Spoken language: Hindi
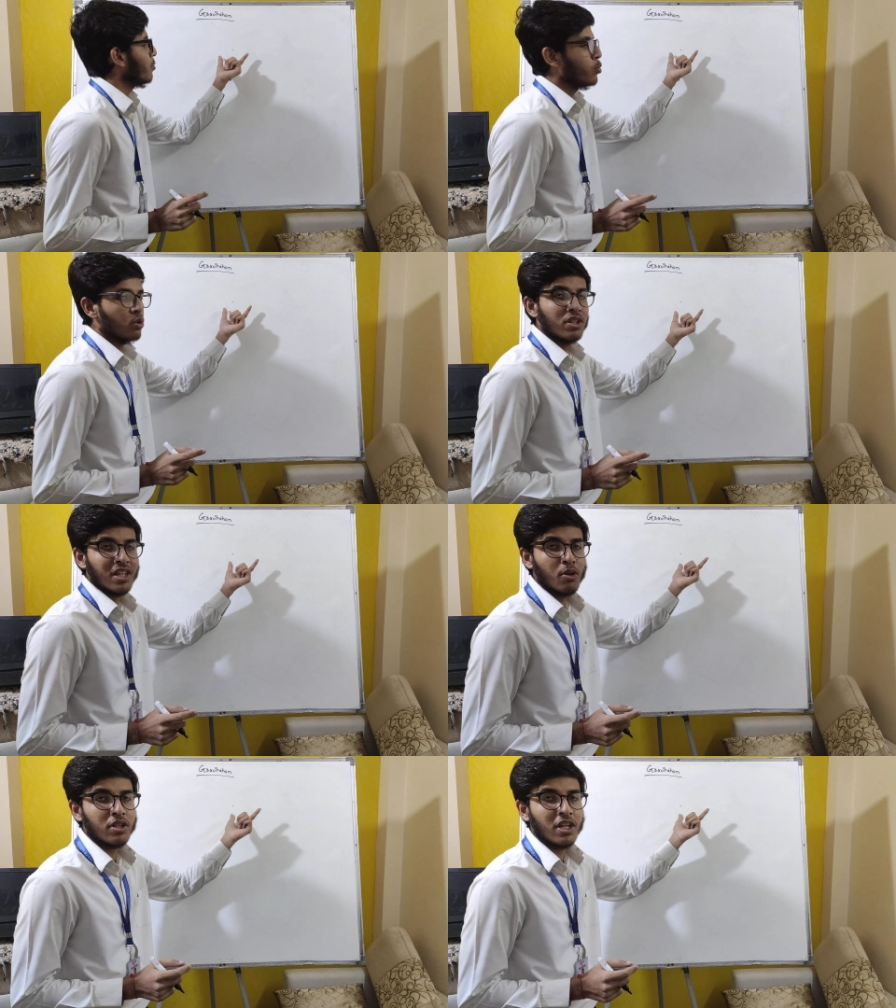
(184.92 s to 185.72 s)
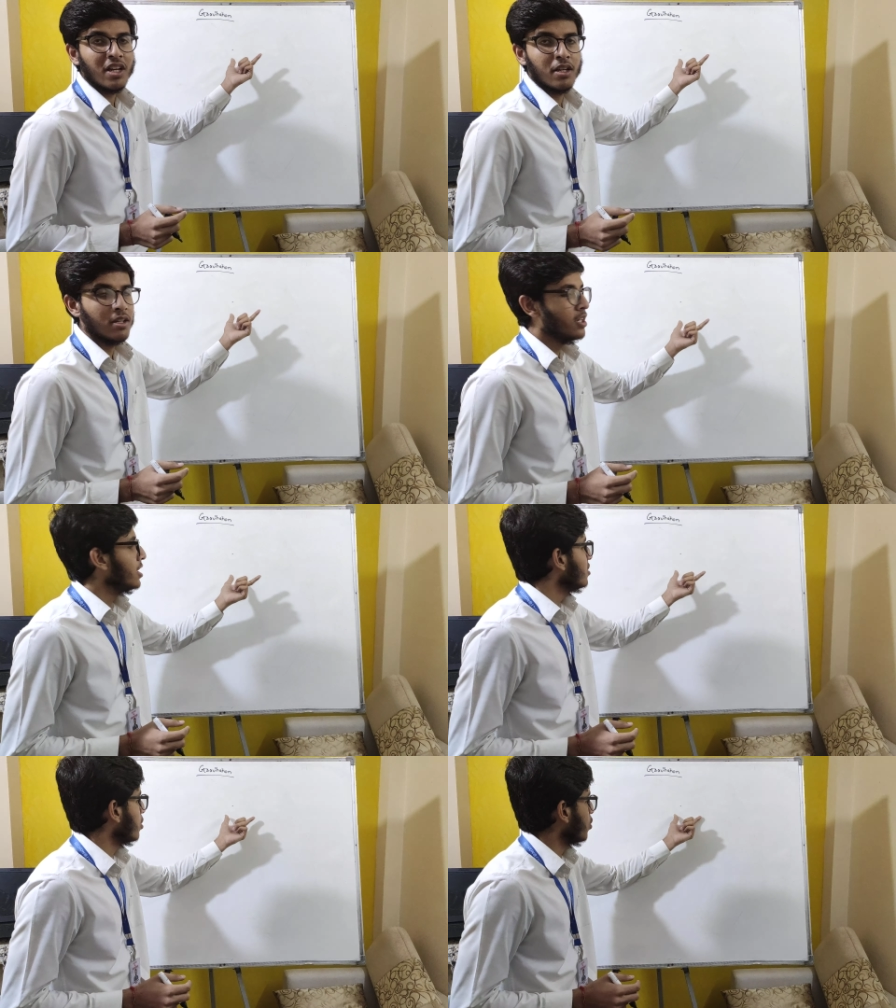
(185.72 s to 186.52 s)
में मून तो इतना ही होता है ना
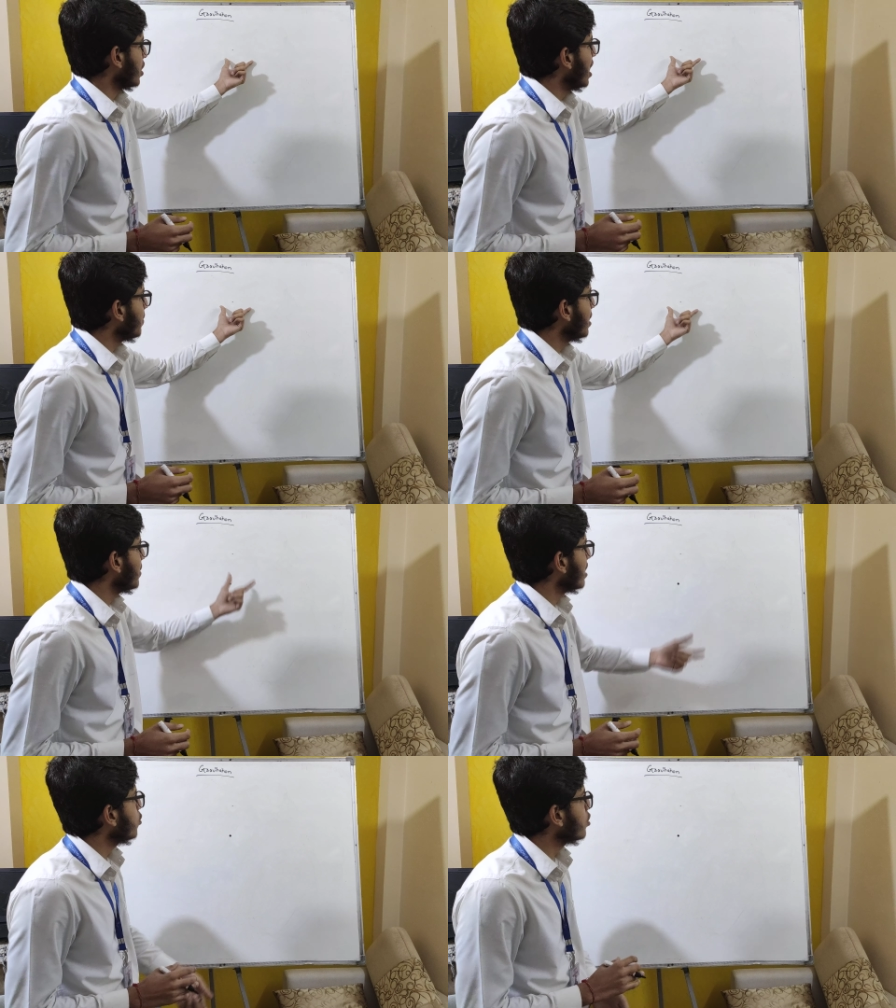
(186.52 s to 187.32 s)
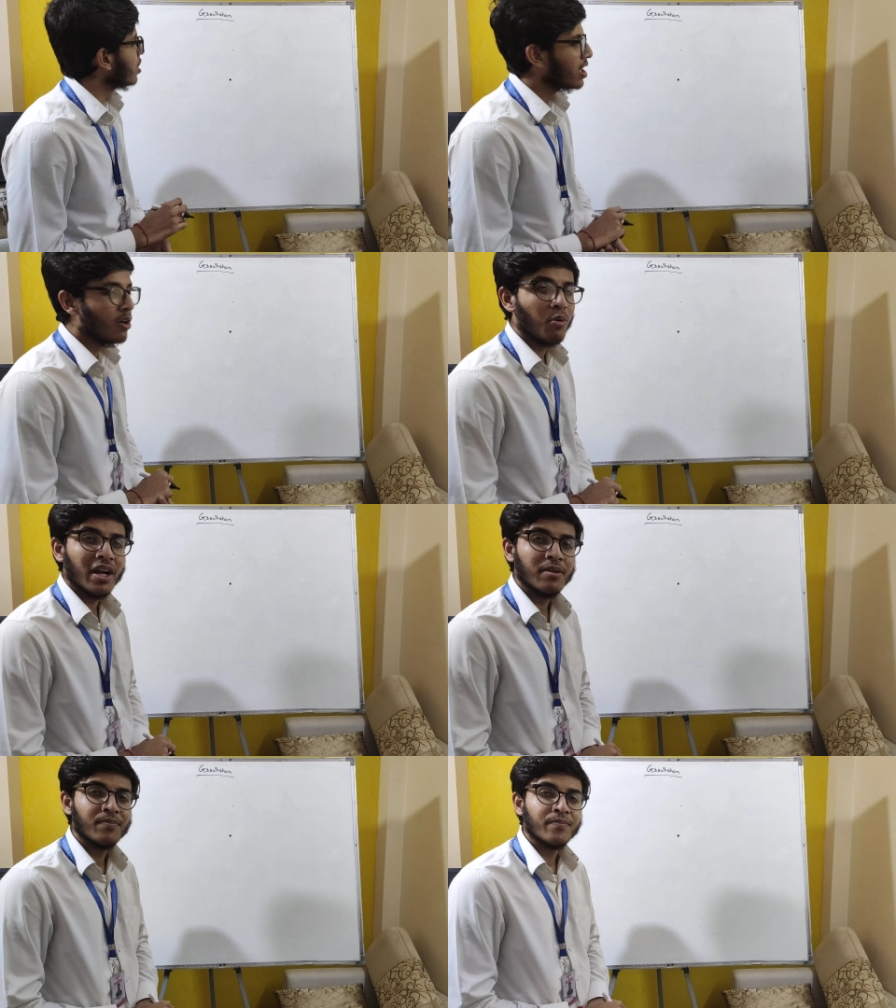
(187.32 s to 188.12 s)
चलो यहां पर हमारा मून रखा हुआ
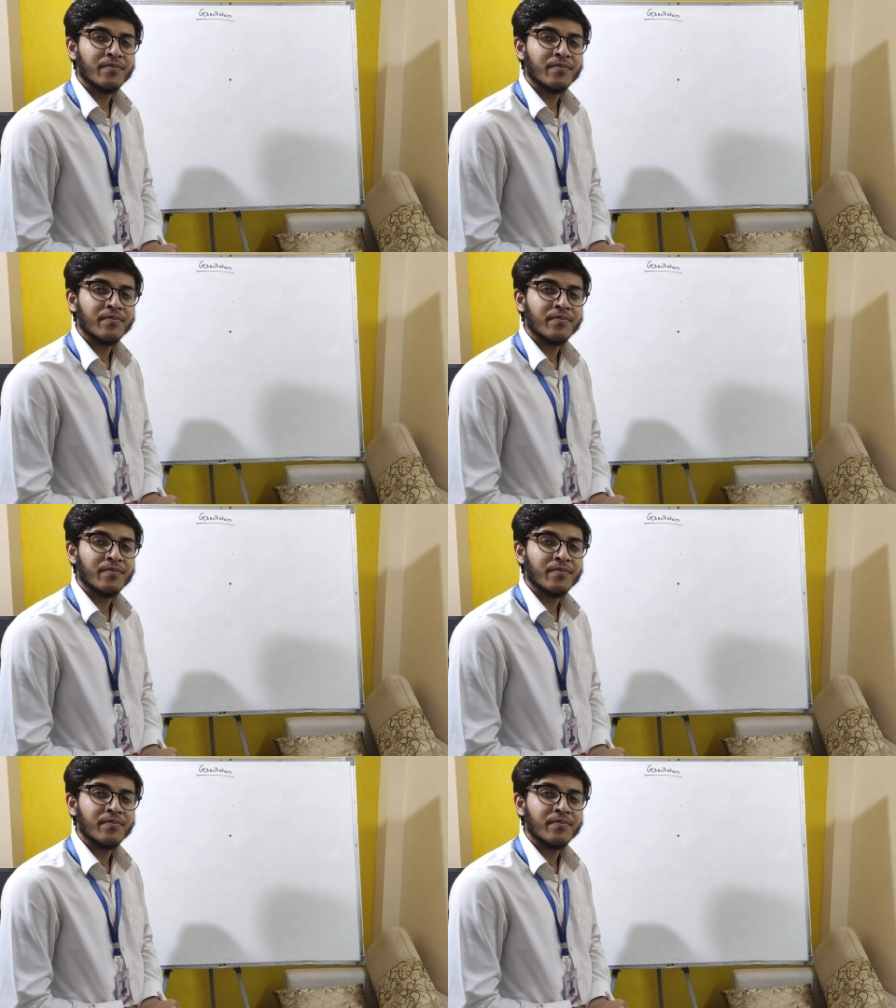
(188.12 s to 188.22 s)
है